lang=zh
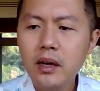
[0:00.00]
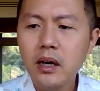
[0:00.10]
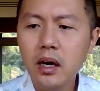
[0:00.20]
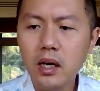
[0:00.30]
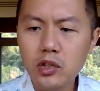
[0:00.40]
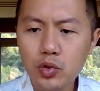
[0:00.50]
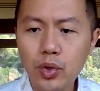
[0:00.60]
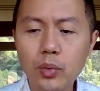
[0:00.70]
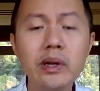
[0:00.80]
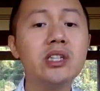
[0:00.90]
啊，
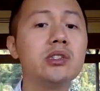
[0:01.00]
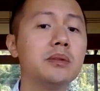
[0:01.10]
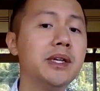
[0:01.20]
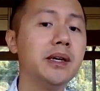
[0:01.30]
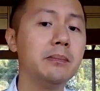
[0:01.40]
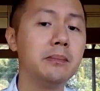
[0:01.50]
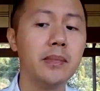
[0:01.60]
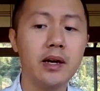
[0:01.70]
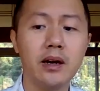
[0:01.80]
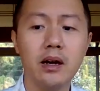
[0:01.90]
绝味食品
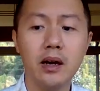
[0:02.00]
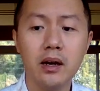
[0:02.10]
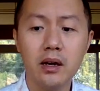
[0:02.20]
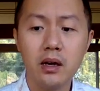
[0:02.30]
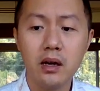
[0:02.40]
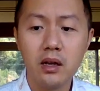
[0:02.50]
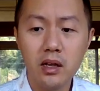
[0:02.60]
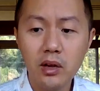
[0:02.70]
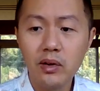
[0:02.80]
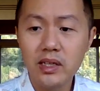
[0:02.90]
啊。
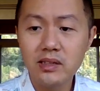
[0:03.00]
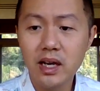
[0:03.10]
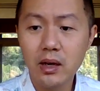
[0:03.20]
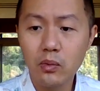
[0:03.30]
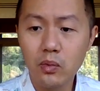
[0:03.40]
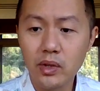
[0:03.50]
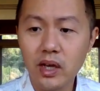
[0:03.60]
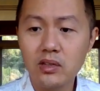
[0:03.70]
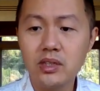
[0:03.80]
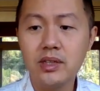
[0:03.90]
六零三五
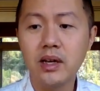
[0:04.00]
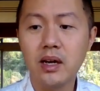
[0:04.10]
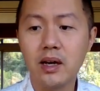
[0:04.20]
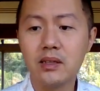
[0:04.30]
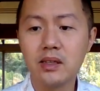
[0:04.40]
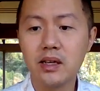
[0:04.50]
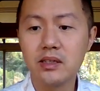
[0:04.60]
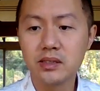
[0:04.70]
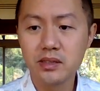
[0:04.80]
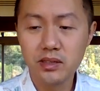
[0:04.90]
幺七啊，在
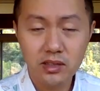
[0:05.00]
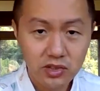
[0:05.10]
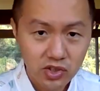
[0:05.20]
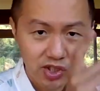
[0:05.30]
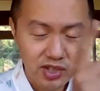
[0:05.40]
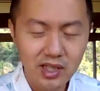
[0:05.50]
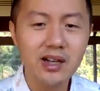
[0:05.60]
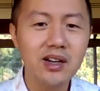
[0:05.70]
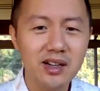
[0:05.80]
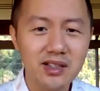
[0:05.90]
上
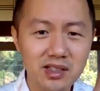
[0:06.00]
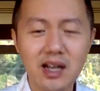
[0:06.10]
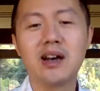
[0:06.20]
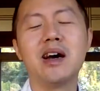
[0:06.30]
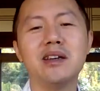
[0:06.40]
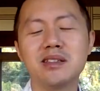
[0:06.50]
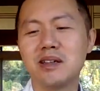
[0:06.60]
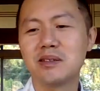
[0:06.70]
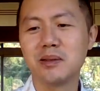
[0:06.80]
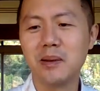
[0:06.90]
上海
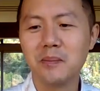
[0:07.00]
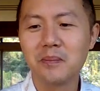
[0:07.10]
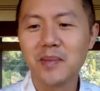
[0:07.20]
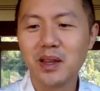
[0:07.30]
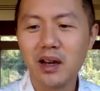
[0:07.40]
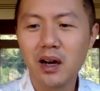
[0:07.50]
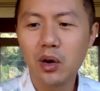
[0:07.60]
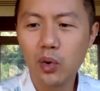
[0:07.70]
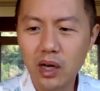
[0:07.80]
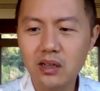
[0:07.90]
上市，然后
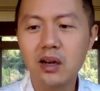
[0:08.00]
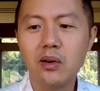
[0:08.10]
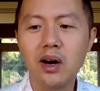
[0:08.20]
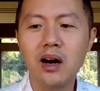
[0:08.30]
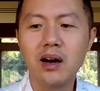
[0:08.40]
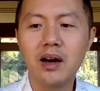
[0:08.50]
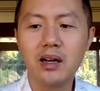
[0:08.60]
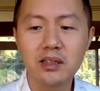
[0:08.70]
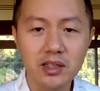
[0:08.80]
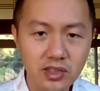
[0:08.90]
煌上煌啊，
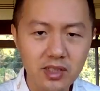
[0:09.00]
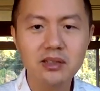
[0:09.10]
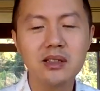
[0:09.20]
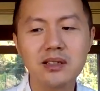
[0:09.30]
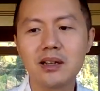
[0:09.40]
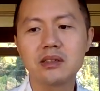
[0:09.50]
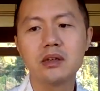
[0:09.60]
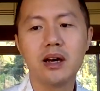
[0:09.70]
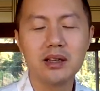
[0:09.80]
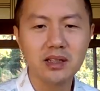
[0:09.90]
在深圳上
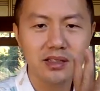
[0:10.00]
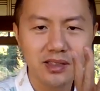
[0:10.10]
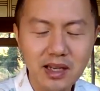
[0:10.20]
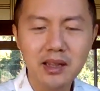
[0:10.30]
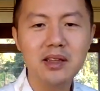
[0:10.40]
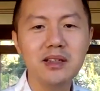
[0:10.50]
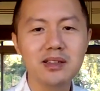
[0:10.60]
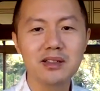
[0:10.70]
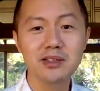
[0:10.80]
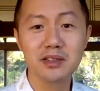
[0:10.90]
市啊，在三地
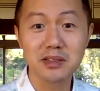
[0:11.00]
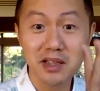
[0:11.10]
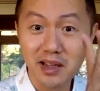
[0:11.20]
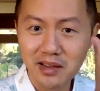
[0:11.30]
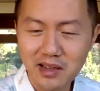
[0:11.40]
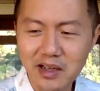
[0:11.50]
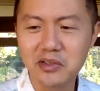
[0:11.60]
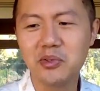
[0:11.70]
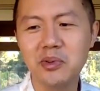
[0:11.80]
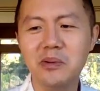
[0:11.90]
上市，三大
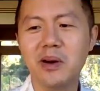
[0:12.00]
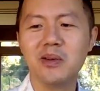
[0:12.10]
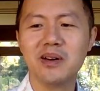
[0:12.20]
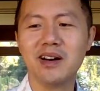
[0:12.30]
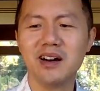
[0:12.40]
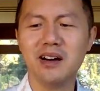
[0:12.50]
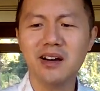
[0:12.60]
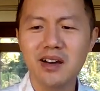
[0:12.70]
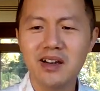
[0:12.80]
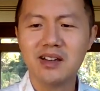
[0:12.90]
巨头啊，
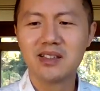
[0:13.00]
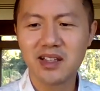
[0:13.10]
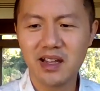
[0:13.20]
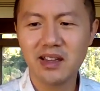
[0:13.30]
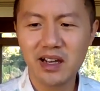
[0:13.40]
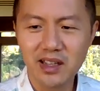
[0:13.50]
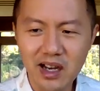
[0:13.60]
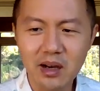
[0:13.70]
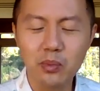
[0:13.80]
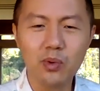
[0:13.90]
三大
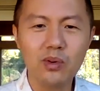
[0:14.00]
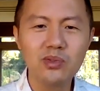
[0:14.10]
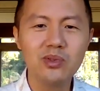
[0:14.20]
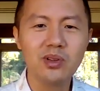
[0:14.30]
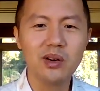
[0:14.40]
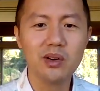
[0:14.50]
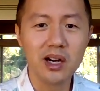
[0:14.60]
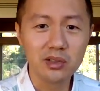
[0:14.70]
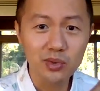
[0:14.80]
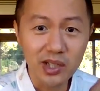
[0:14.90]
鸭脖巨头
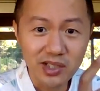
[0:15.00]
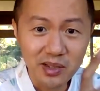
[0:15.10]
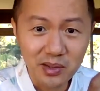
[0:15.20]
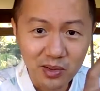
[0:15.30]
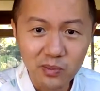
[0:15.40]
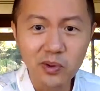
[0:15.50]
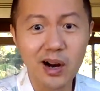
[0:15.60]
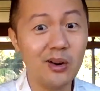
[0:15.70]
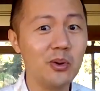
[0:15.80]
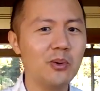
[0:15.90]
啊，最近都不
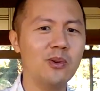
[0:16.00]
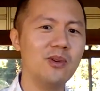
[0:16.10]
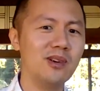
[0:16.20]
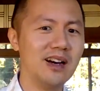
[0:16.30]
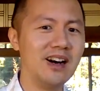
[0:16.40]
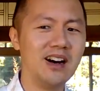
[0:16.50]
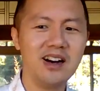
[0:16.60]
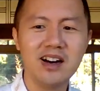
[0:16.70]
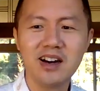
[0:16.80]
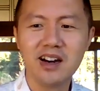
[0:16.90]
好过了
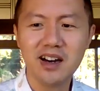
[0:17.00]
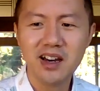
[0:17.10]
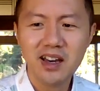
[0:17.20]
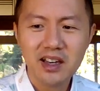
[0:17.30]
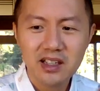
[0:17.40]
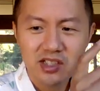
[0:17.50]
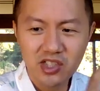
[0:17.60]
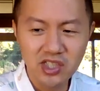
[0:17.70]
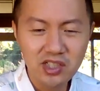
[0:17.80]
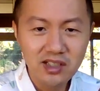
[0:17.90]
啊，
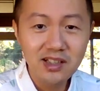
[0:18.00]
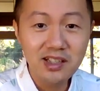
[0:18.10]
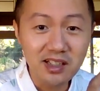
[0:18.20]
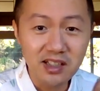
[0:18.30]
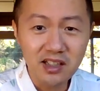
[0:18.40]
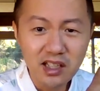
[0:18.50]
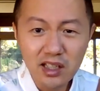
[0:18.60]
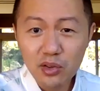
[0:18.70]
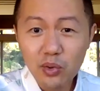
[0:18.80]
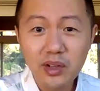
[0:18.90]
集体
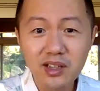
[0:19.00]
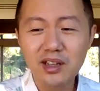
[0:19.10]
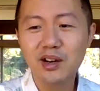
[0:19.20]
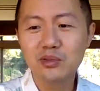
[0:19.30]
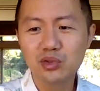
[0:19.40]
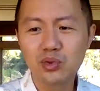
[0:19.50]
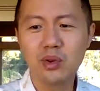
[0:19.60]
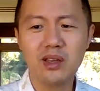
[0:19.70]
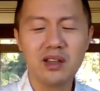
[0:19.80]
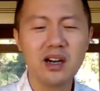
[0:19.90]
利润跳
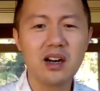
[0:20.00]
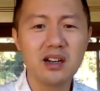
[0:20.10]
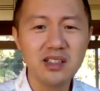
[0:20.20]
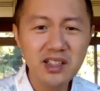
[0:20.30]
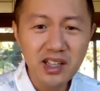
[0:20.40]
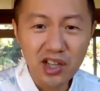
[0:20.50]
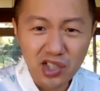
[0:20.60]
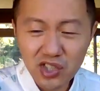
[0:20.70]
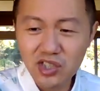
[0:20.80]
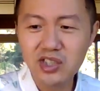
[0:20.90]
水呀，业
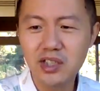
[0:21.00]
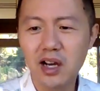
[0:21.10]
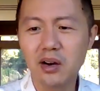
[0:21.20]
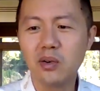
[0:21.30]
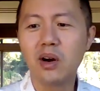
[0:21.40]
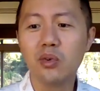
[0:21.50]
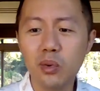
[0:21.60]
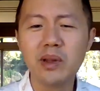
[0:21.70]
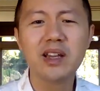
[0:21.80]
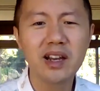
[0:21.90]
绩下滑，我
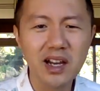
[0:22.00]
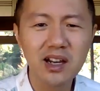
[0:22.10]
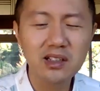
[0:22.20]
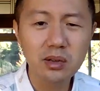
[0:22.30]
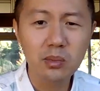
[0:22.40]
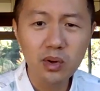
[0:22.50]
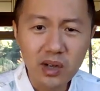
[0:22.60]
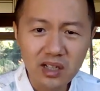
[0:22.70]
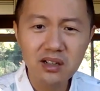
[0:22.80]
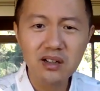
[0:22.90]
们来看看怎么
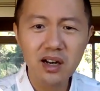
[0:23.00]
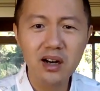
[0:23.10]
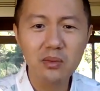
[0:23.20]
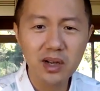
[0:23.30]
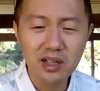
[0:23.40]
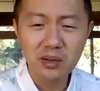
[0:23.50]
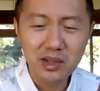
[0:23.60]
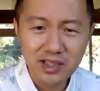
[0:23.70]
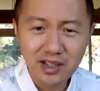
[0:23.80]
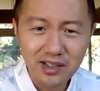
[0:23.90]
回事啊？为什
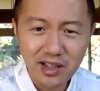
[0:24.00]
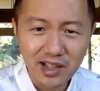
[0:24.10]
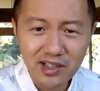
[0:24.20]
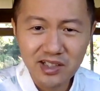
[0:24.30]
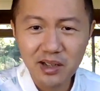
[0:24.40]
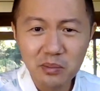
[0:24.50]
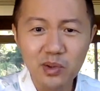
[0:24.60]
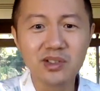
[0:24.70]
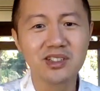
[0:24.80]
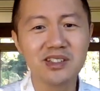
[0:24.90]
么现在年轻人
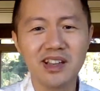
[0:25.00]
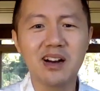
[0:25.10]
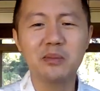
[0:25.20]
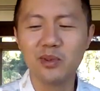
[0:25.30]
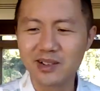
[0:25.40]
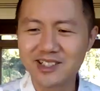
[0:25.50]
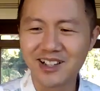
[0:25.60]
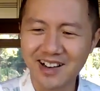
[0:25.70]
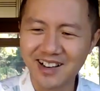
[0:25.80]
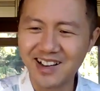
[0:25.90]
不吃鸭脖子
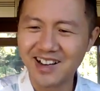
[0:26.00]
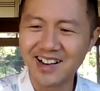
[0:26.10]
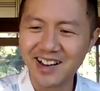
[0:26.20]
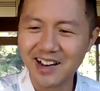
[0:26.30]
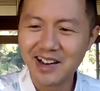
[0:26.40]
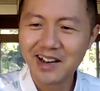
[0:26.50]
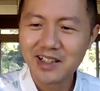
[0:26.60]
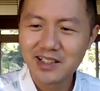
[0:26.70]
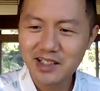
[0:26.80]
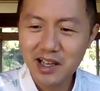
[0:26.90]
了？哈哈，
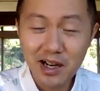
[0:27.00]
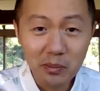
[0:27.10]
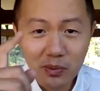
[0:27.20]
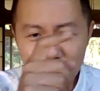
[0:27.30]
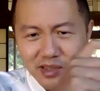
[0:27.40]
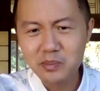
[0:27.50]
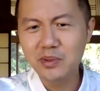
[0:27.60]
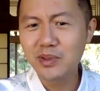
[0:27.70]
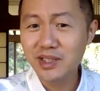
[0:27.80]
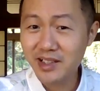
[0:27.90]
是鸭脖子
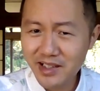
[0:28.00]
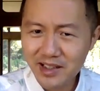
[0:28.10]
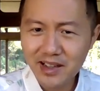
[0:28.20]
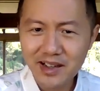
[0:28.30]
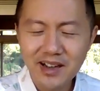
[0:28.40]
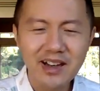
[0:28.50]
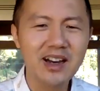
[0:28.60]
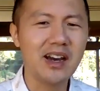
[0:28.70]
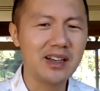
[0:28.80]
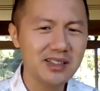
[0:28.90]
不行的呢，
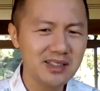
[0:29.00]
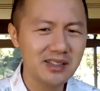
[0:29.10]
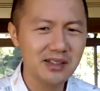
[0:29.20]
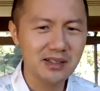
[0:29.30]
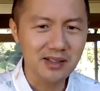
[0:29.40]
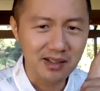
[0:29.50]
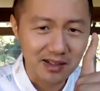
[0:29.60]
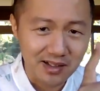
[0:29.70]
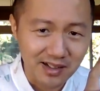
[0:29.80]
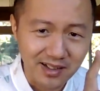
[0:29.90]
还是
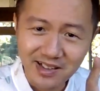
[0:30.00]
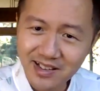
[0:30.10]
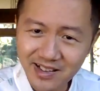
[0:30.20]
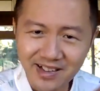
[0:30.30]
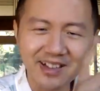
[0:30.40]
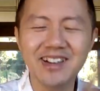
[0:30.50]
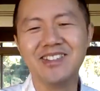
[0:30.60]
呃、